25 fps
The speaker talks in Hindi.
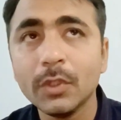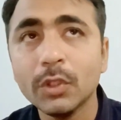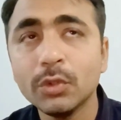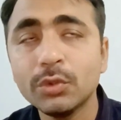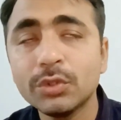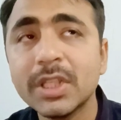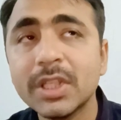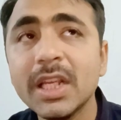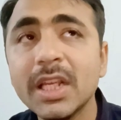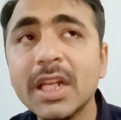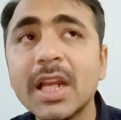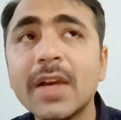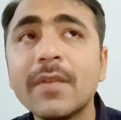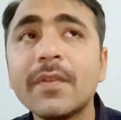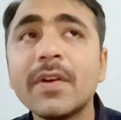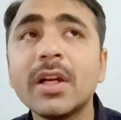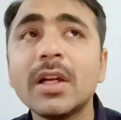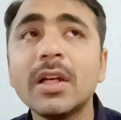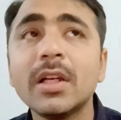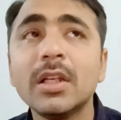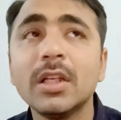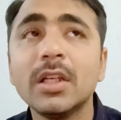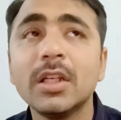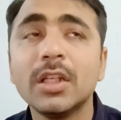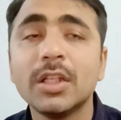उसके अलावा
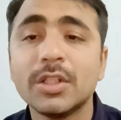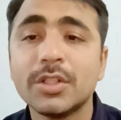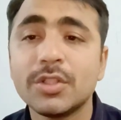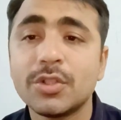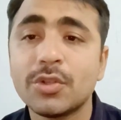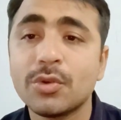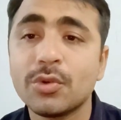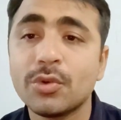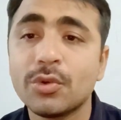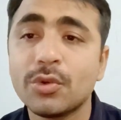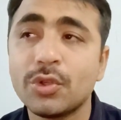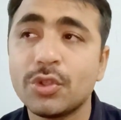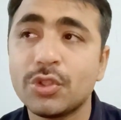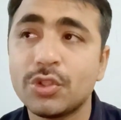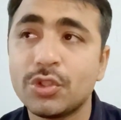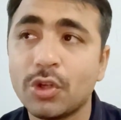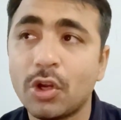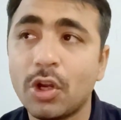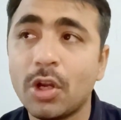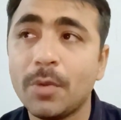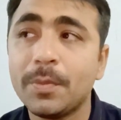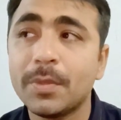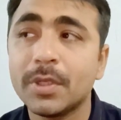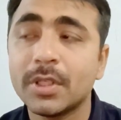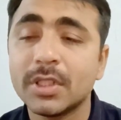जो
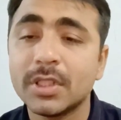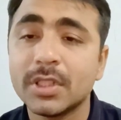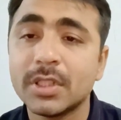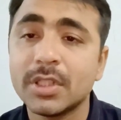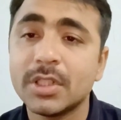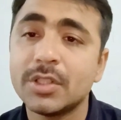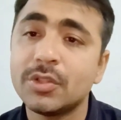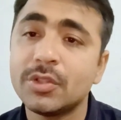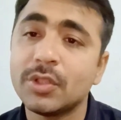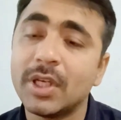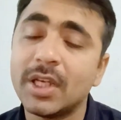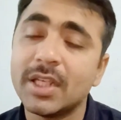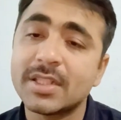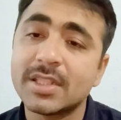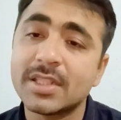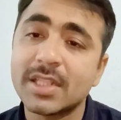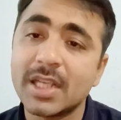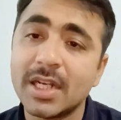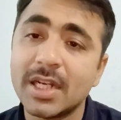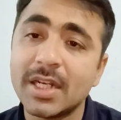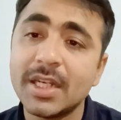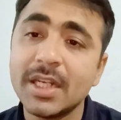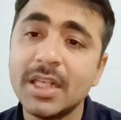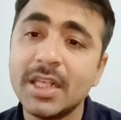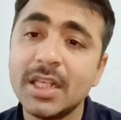जॉब जो है
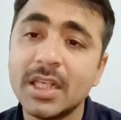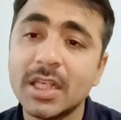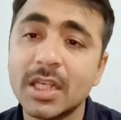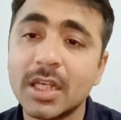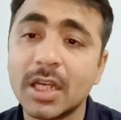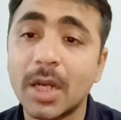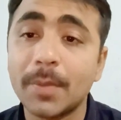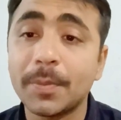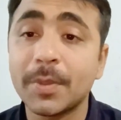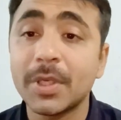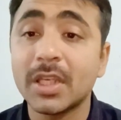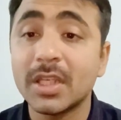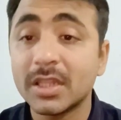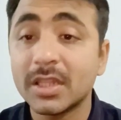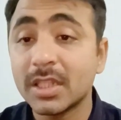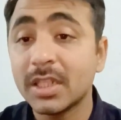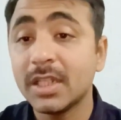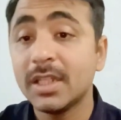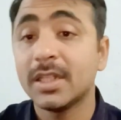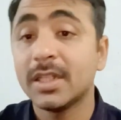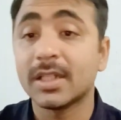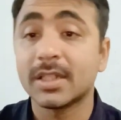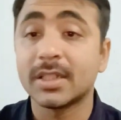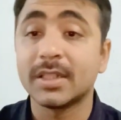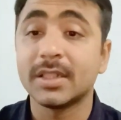सैलरी आपकी
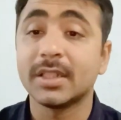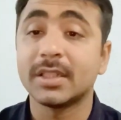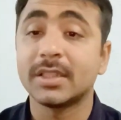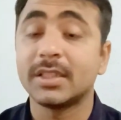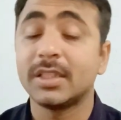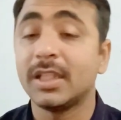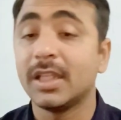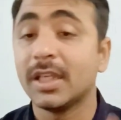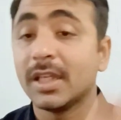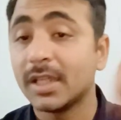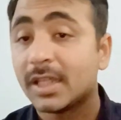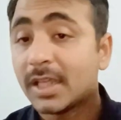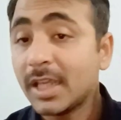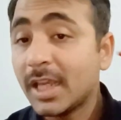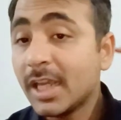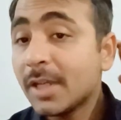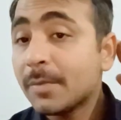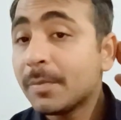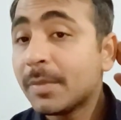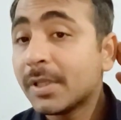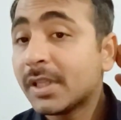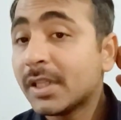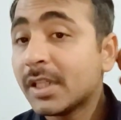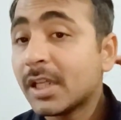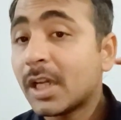कितनी लग लगती है
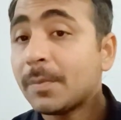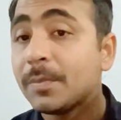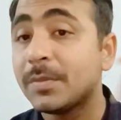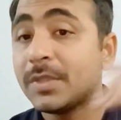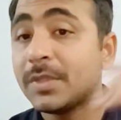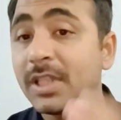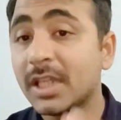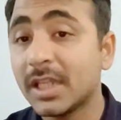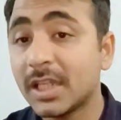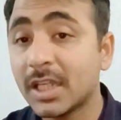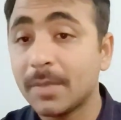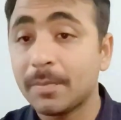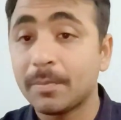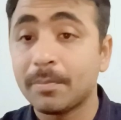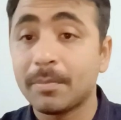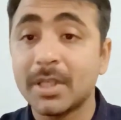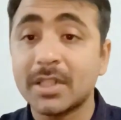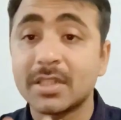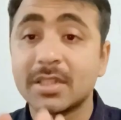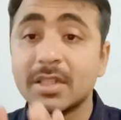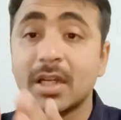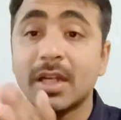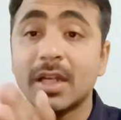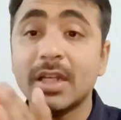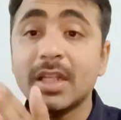एक बंद अब देखें मैं
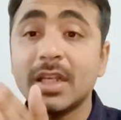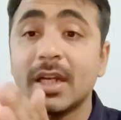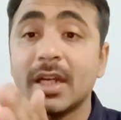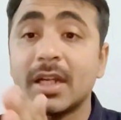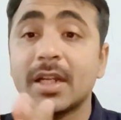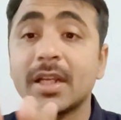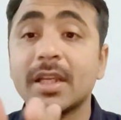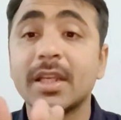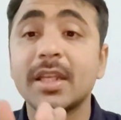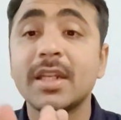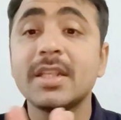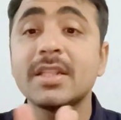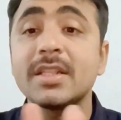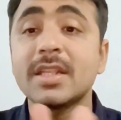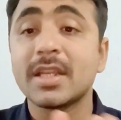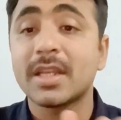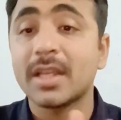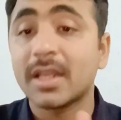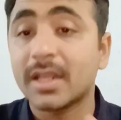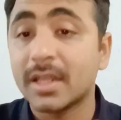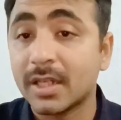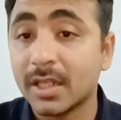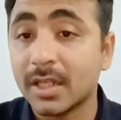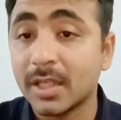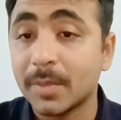सारी कैटेगरीज एक
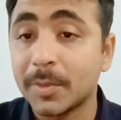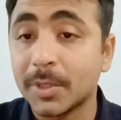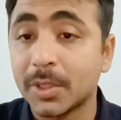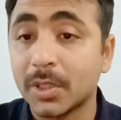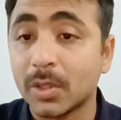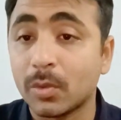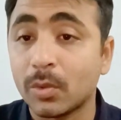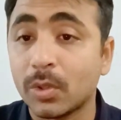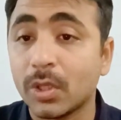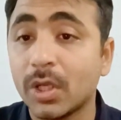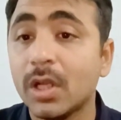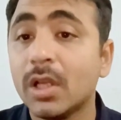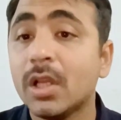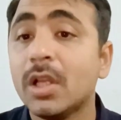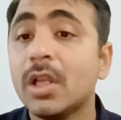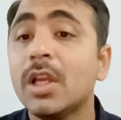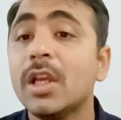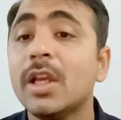एक करके बताऊंगा